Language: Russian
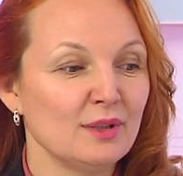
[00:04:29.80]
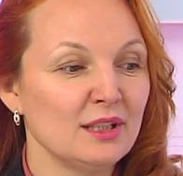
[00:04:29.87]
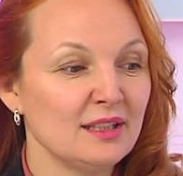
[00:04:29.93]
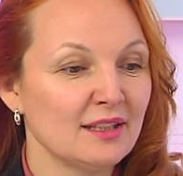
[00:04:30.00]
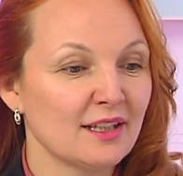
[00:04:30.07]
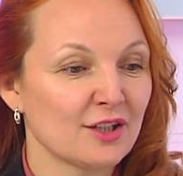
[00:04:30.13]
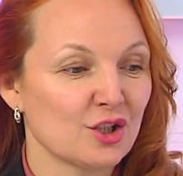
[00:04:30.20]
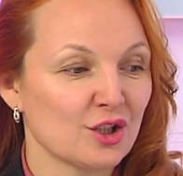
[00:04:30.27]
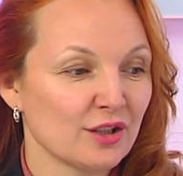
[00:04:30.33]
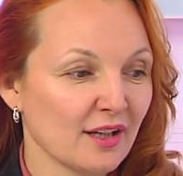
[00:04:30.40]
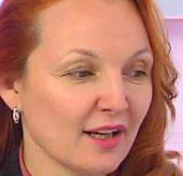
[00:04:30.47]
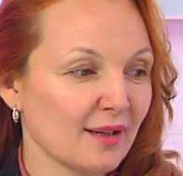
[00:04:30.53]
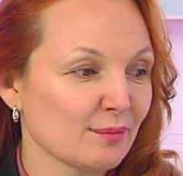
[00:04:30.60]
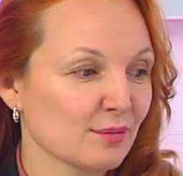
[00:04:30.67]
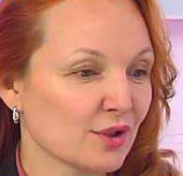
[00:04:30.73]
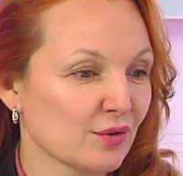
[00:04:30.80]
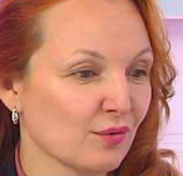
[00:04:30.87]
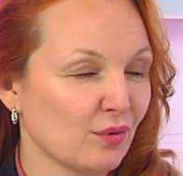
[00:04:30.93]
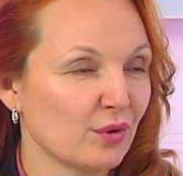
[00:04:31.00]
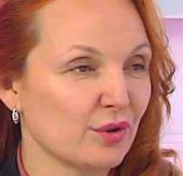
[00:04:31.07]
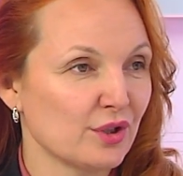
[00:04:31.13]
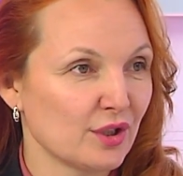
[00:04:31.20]
мы начинаем
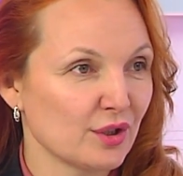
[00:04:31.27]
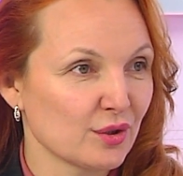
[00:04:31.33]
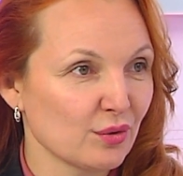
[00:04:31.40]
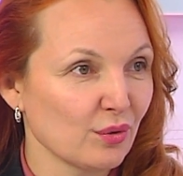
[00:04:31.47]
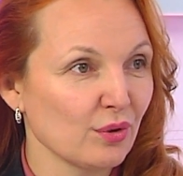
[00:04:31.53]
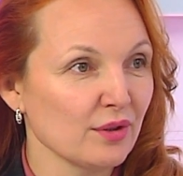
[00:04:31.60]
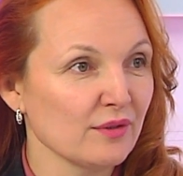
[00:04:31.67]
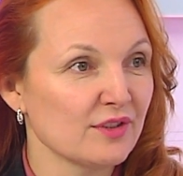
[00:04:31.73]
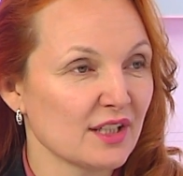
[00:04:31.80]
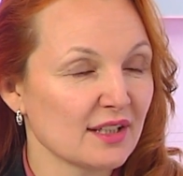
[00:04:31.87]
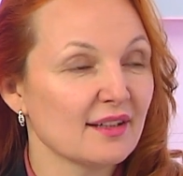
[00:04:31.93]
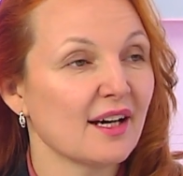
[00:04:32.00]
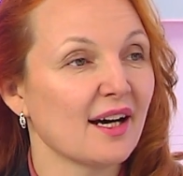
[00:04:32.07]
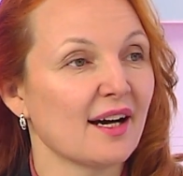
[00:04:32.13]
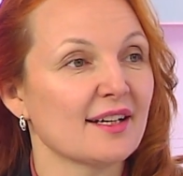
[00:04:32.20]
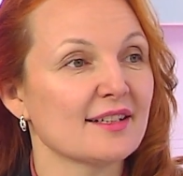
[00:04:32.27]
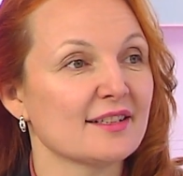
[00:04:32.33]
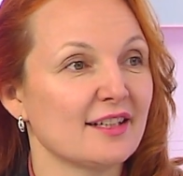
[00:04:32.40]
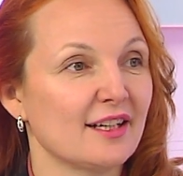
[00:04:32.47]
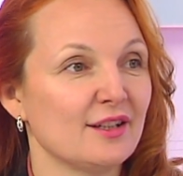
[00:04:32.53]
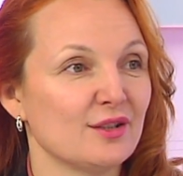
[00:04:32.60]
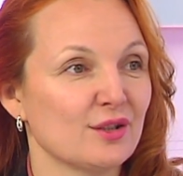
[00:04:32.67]
свой сезон, всегда
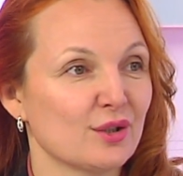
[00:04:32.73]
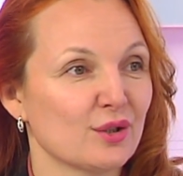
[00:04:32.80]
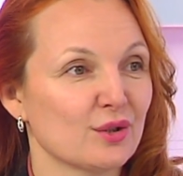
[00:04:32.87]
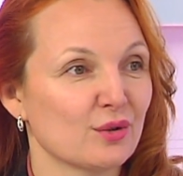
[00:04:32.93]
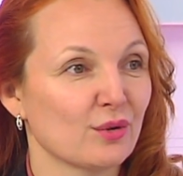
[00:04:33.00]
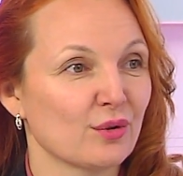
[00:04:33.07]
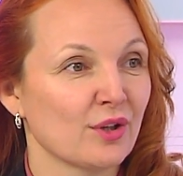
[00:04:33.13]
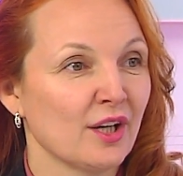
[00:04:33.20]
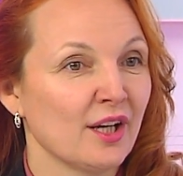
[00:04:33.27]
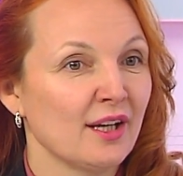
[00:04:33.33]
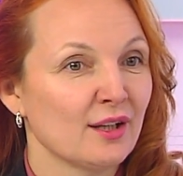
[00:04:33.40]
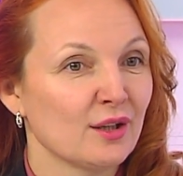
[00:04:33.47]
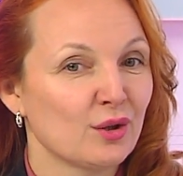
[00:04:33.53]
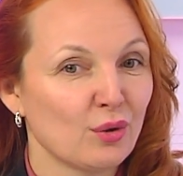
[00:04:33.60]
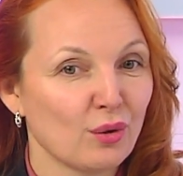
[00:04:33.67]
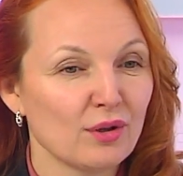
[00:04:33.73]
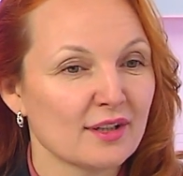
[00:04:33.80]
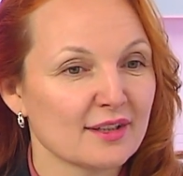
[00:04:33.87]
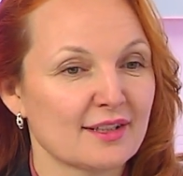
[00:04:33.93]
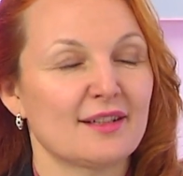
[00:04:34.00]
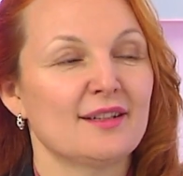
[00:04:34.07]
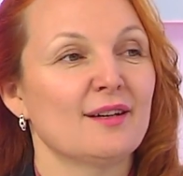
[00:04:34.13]
осенний сезон,
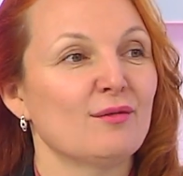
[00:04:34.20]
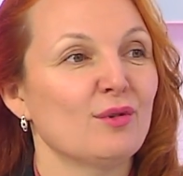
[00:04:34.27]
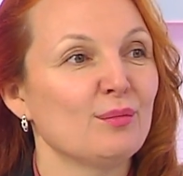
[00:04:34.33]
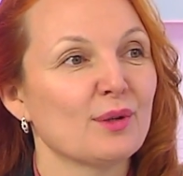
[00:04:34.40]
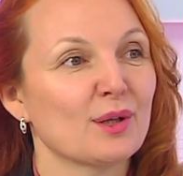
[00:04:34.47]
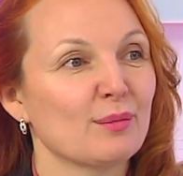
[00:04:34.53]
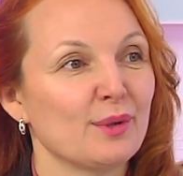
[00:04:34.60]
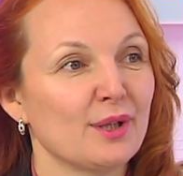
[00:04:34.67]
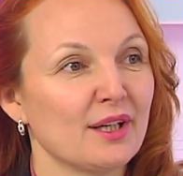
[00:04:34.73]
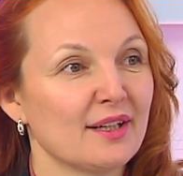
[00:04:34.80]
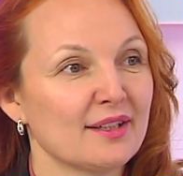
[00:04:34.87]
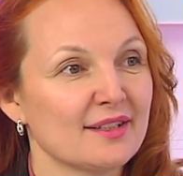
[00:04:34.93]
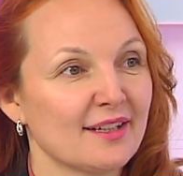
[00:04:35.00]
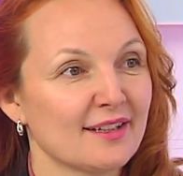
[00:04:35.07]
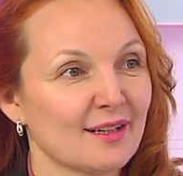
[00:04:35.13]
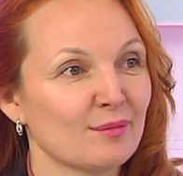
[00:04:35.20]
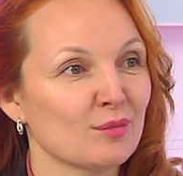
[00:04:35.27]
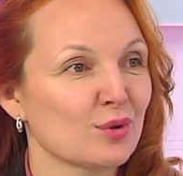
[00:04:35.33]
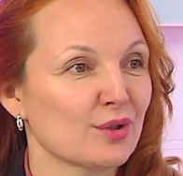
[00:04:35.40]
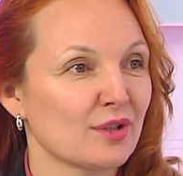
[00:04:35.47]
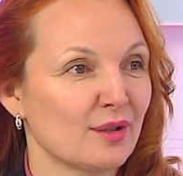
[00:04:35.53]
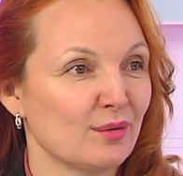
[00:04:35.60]
только с одного мероприятия. Это
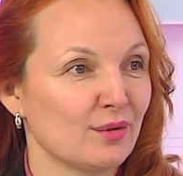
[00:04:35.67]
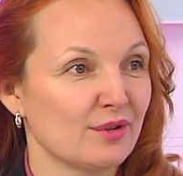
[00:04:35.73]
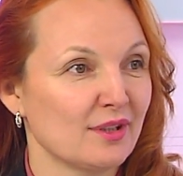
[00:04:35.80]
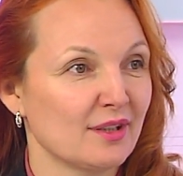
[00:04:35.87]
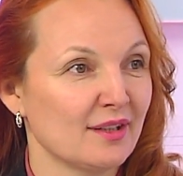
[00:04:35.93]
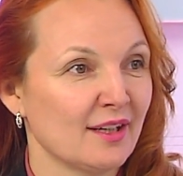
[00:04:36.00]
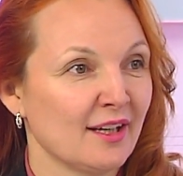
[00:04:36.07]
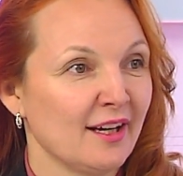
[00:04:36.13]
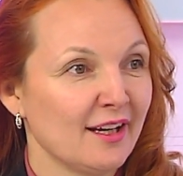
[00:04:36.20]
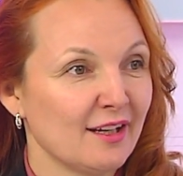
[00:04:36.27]
Амурская осень.